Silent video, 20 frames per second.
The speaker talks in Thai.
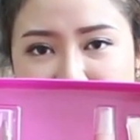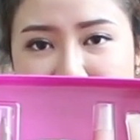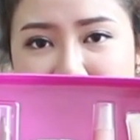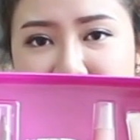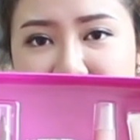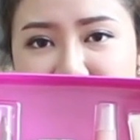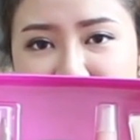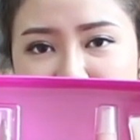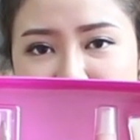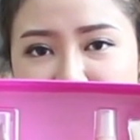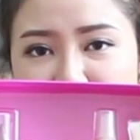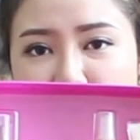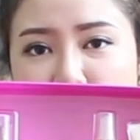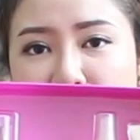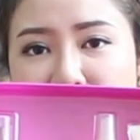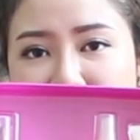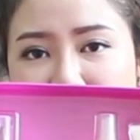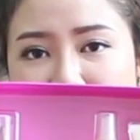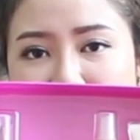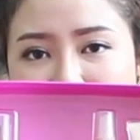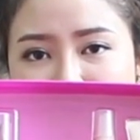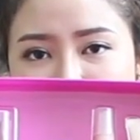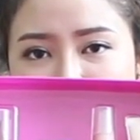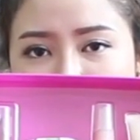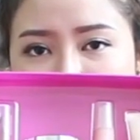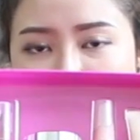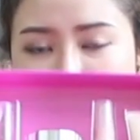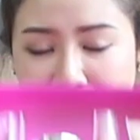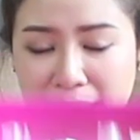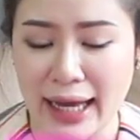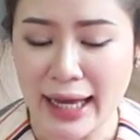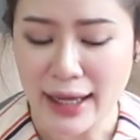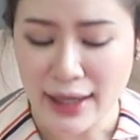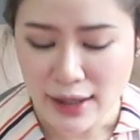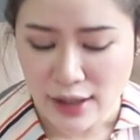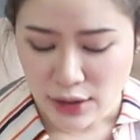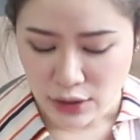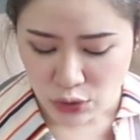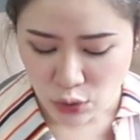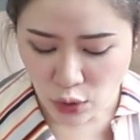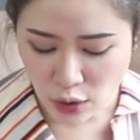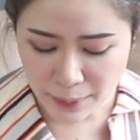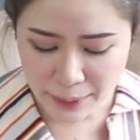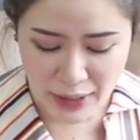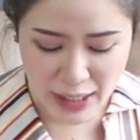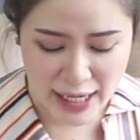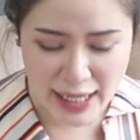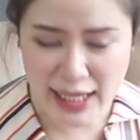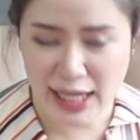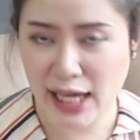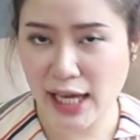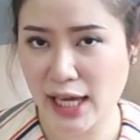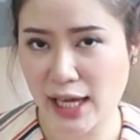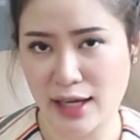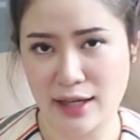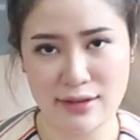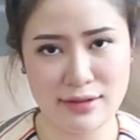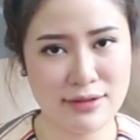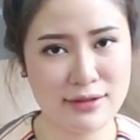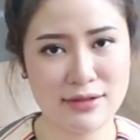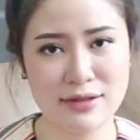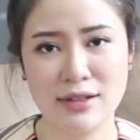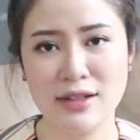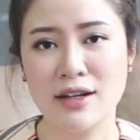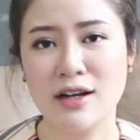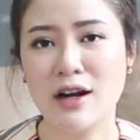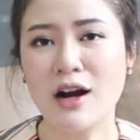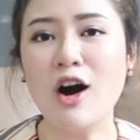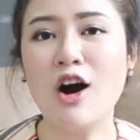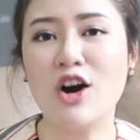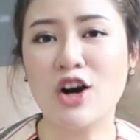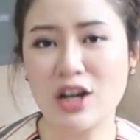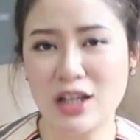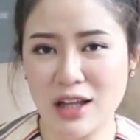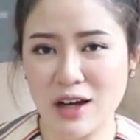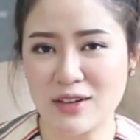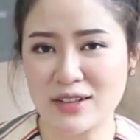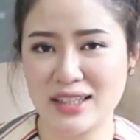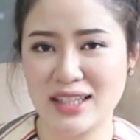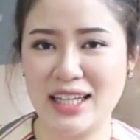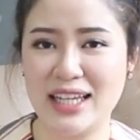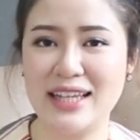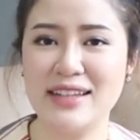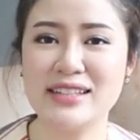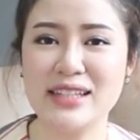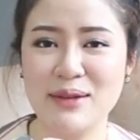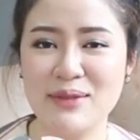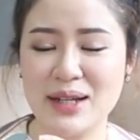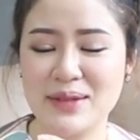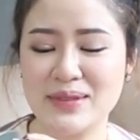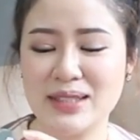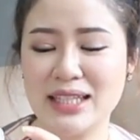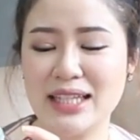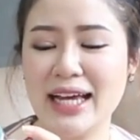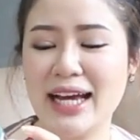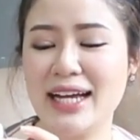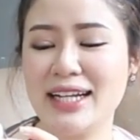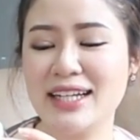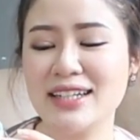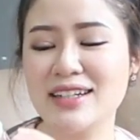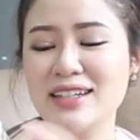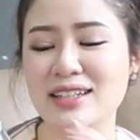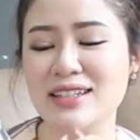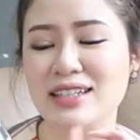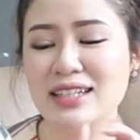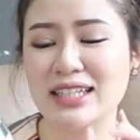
4ชิ้นด้วยกันนะคะตัวพระเอกของกล่องนี้สำหรับนี้นะนั่นก็